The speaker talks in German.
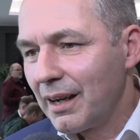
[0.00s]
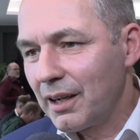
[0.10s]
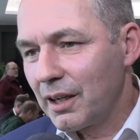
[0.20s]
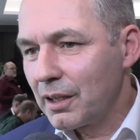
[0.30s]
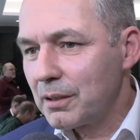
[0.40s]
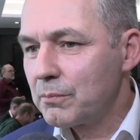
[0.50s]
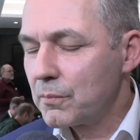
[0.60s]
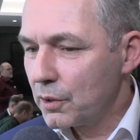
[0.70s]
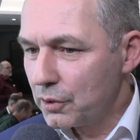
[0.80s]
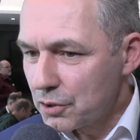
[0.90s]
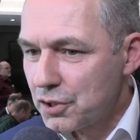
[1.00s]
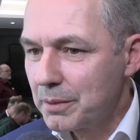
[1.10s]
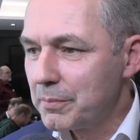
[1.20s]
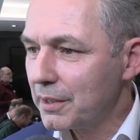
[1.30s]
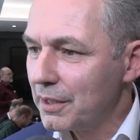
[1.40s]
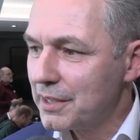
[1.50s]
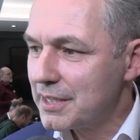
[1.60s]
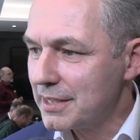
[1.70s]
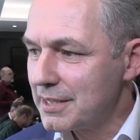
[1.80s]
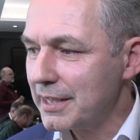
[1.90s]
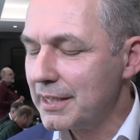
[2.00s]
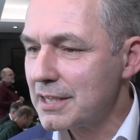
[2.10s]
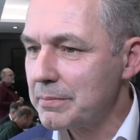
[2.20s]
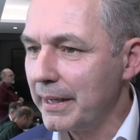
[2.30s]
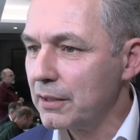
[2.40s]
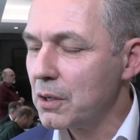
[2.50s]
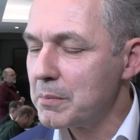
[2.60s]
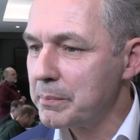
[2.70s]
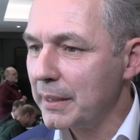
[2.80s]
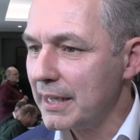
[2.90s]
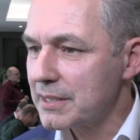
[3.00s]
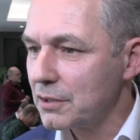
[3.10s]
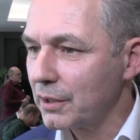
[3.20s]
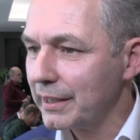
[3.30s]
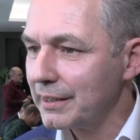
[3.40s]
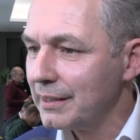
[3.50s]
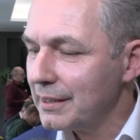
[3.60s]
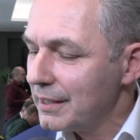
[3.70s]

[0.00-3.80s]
Äh, ja, stimmt genau. Es sind sicher zwei enorme Belastungen.